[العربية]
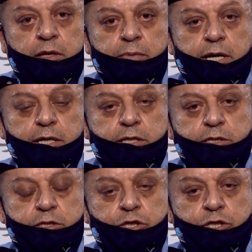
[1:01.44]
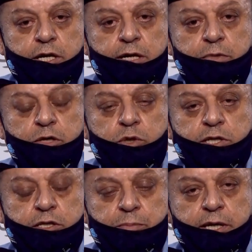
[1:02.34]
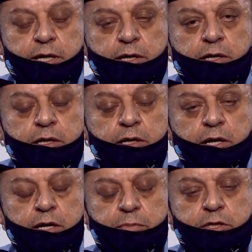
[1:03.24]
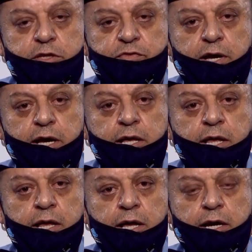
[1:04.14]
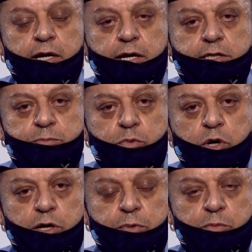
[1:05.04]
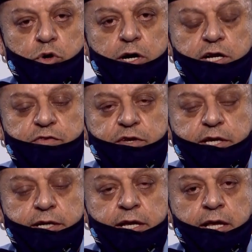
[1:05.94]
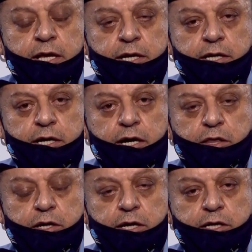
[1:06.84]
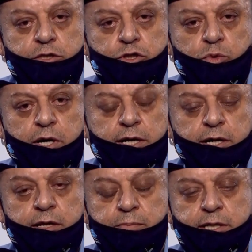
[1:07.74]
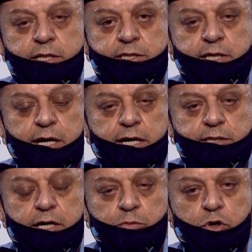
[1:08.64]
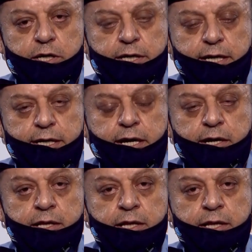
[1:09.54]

بإعادة انتشار أمني وتطبيق أمر الدفاع الخاص بالمخالفين لحظر التجوال بعد الساعات المعلن عنها